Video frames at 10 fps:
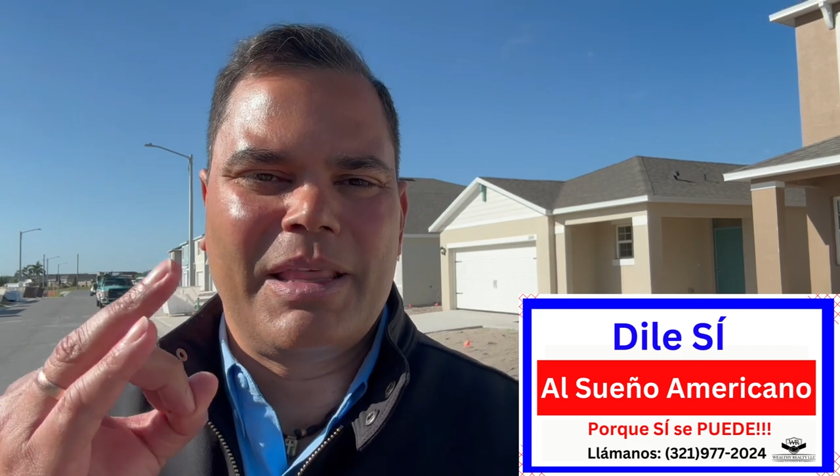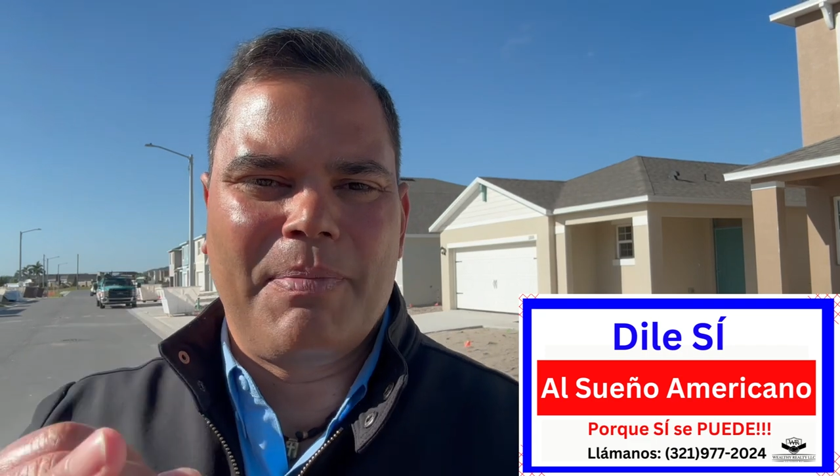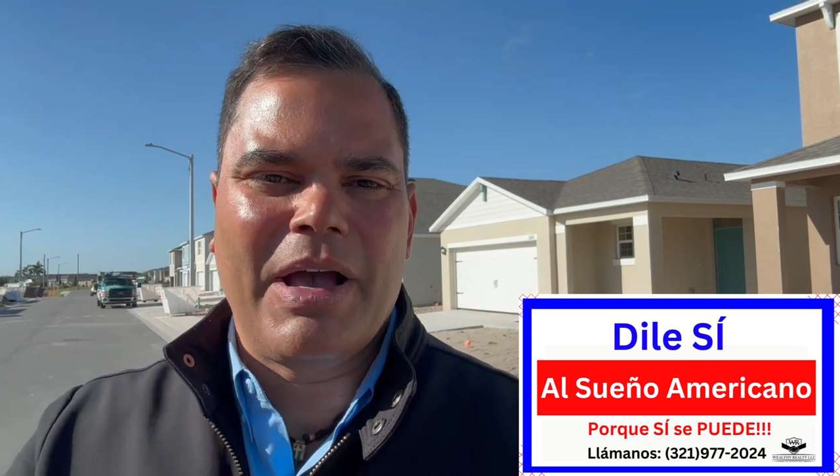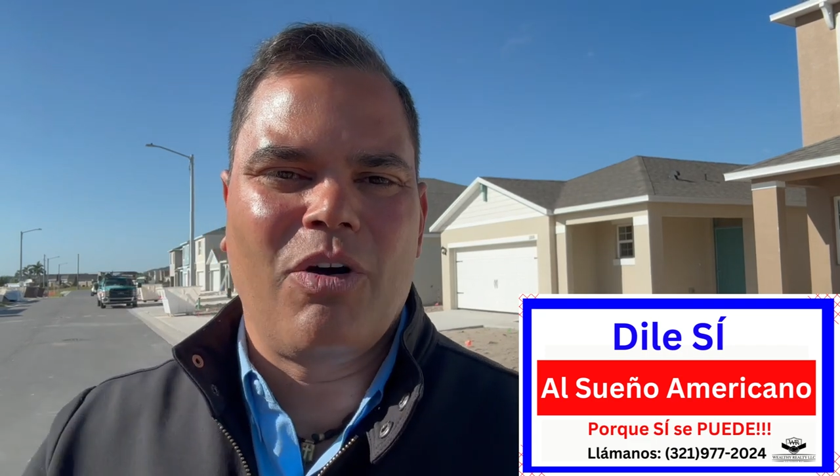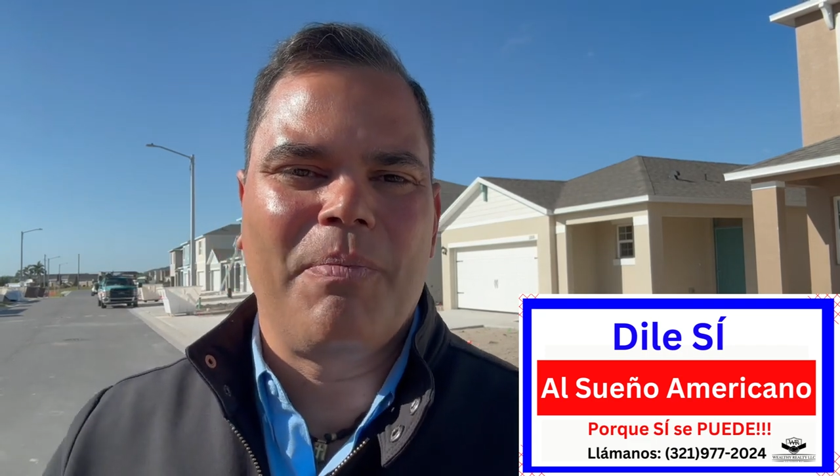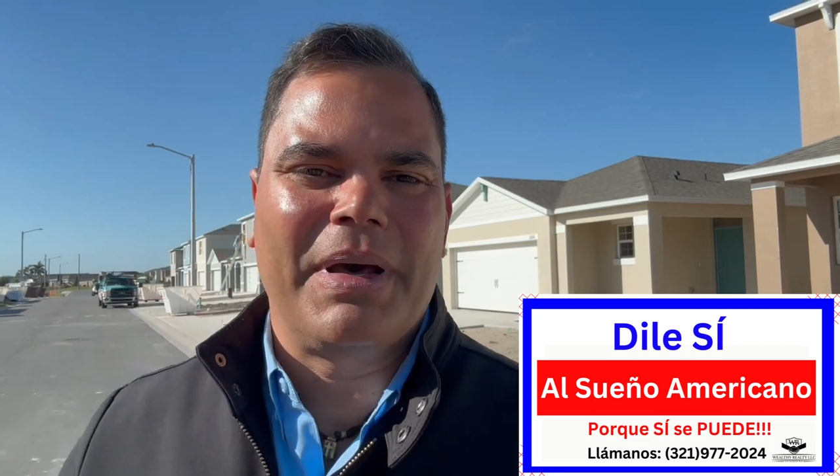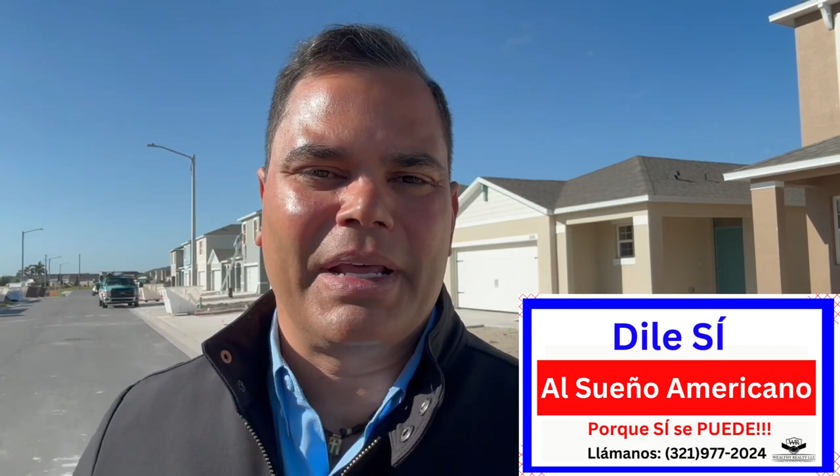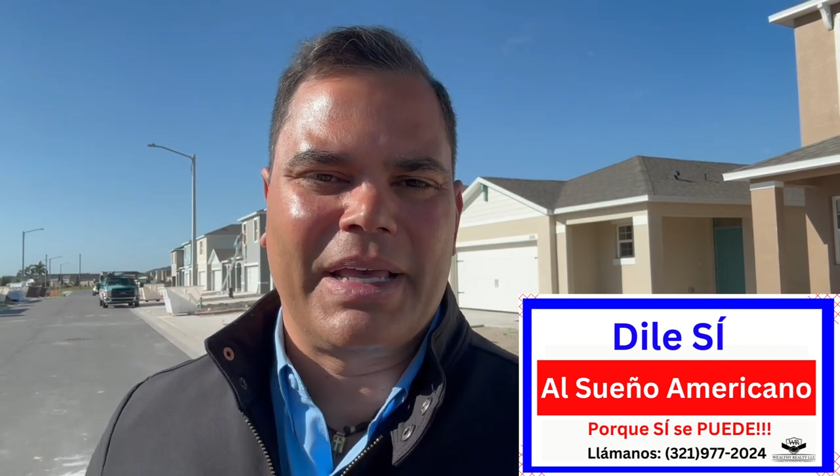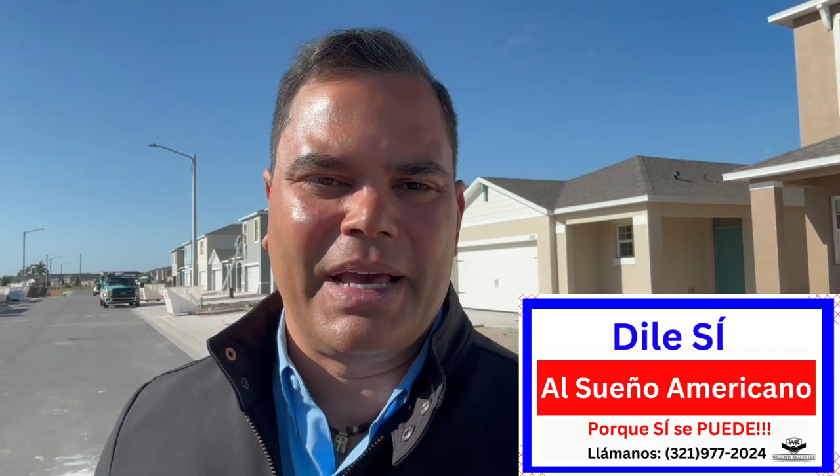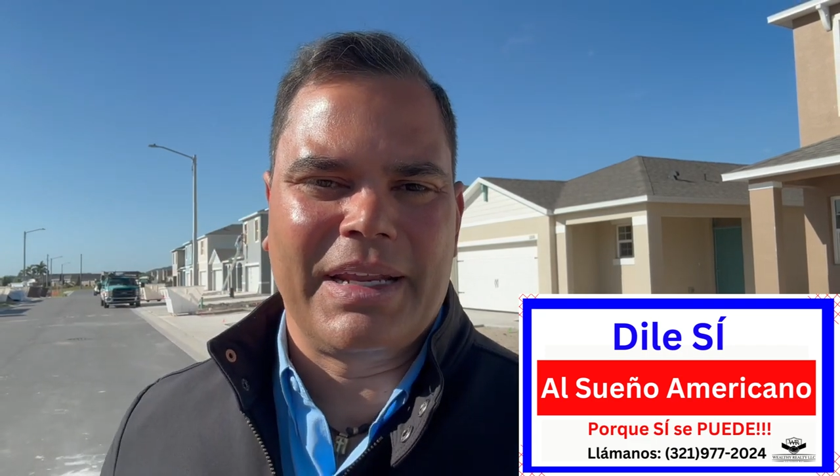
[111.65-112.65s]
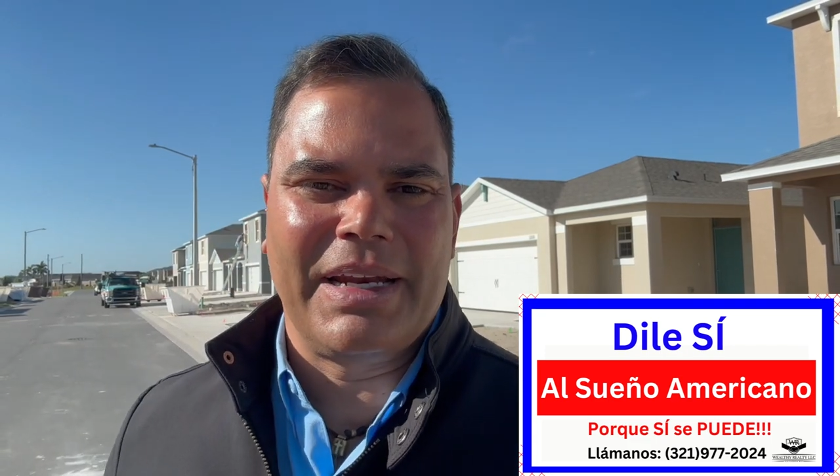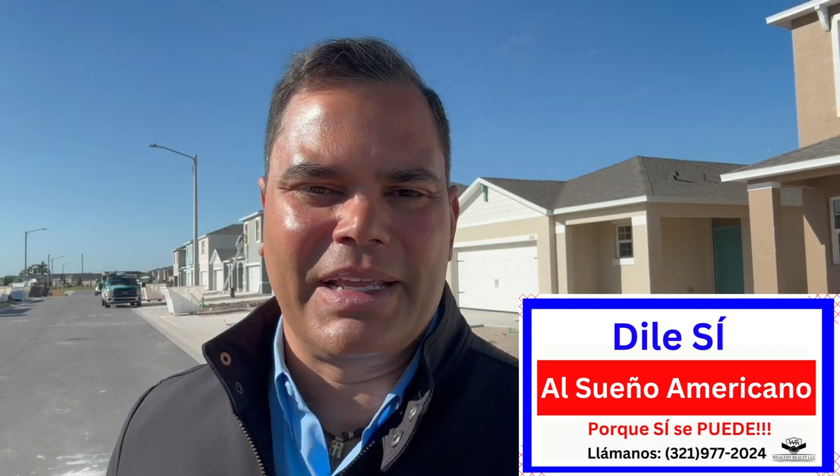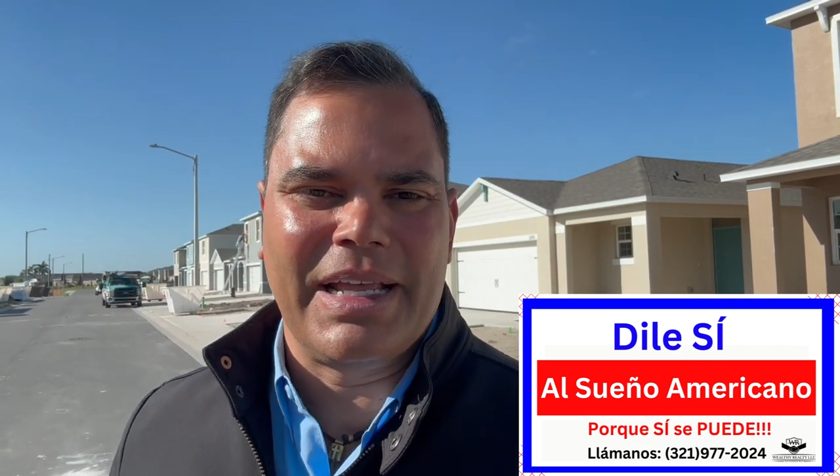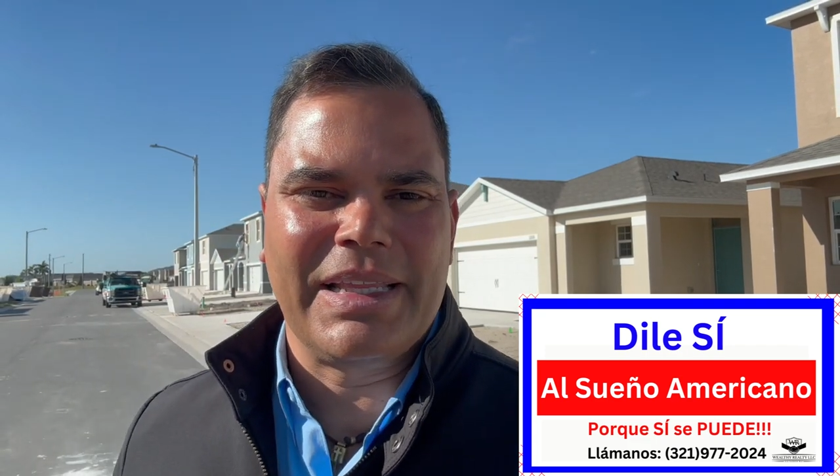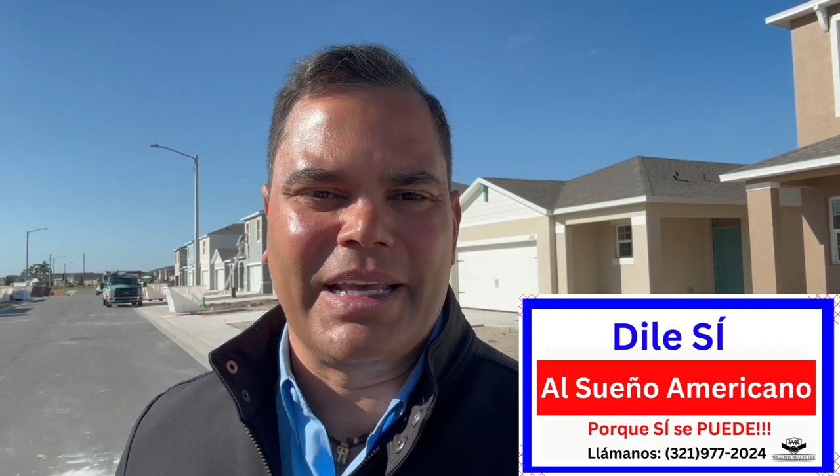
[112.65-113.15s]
de pago para que haga realidad